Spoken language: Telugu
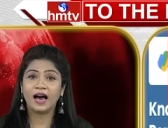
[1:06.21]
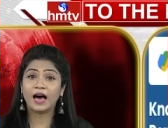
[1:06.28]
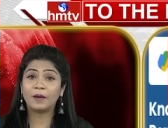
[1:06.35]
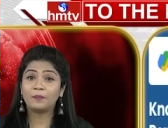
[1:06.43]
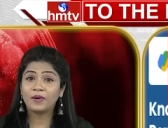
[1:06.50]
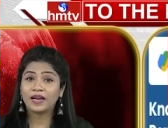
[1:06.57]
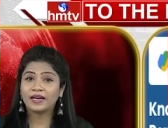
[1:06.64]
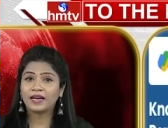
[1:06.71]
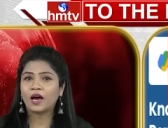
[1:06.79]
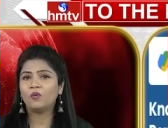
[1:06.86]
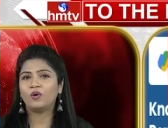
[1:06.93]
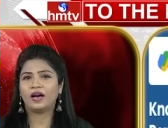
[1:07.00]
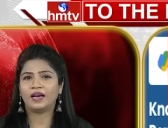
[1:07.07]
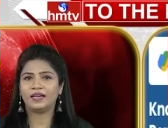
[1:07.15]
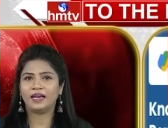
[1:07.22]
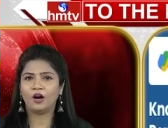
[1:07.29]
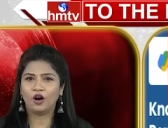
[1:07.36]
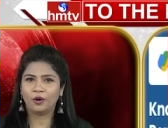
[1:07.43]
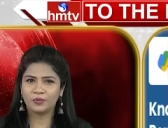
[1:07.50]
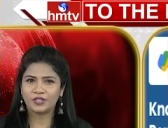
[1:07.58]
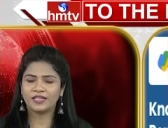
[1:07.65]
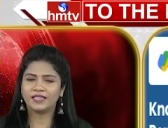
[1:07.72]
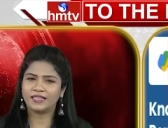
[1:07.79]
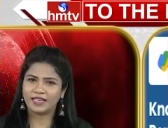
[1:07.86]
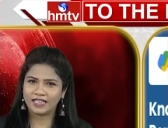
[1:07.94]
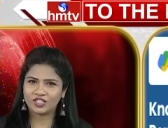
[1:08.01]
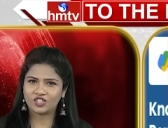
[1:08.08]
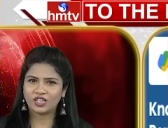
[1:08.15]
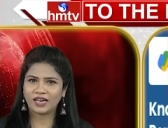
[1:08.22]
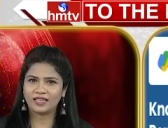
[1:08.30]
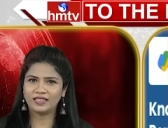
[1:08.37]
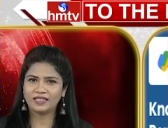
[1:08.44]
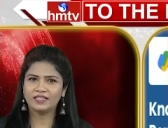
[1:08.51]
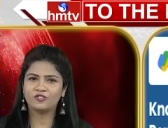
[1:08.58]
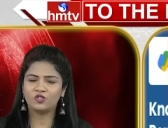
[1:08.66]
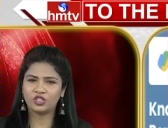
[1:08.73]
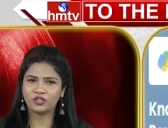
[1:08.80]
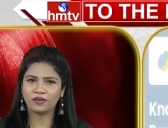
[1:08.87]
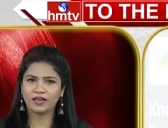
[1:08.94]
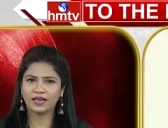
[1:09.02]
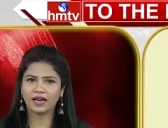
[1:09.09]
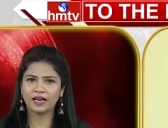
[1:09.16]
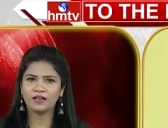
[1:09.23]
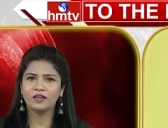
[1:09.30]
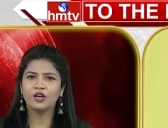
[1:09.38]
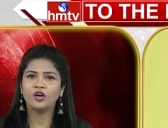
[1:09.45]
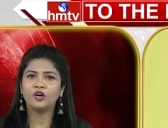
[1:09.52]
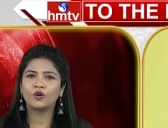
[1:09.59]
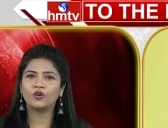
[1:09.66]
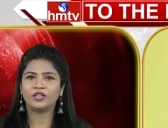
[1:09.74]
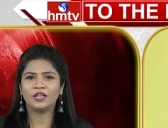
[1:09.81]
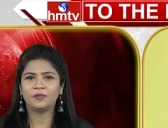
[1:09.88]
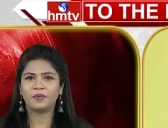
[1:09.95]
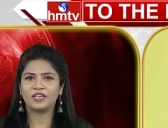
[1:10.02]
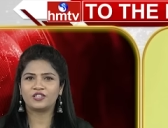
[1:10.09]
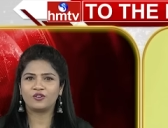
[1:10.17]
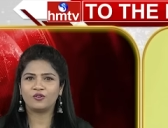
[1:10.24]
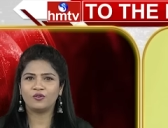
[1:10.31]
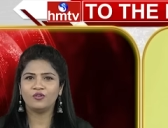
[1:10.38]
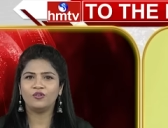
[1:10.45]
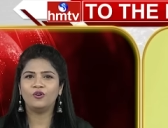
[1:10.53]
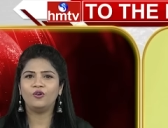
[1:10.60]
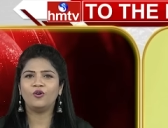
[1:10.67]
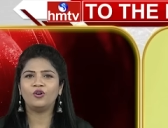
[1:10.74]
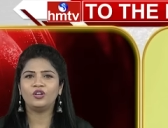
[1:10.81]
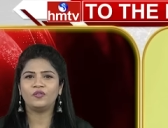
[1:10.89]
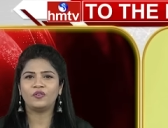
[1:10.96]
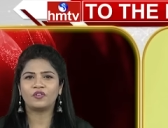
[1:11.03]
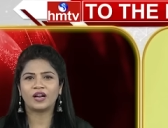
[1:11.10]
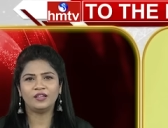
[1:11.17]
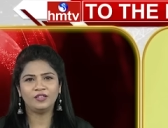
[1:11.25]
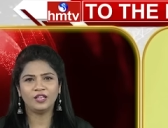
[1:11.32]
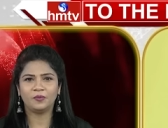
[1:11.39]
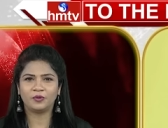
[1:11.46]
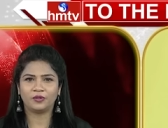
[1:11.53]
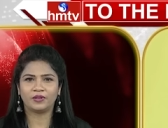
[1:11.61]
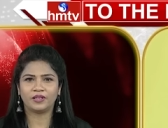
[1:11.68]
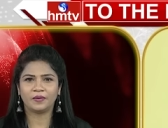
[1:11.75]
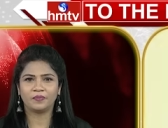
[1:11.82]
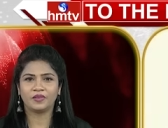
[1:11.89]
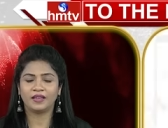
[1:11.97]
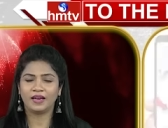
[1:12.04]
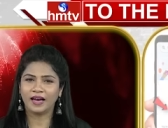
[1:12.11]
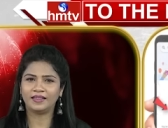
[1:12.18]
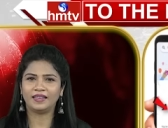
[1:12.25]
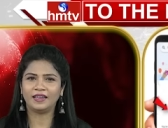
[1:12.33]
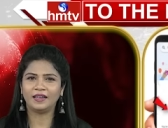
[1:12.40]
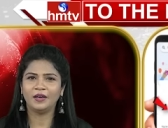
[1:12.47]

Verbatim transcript: అప్లై నౌ అనే ఆప్షన్ని క్లిక్ చేయాలి చివరగా కొత్త పేజ్లో లోన్ వివరాలు తెలుపుతుంది అంతే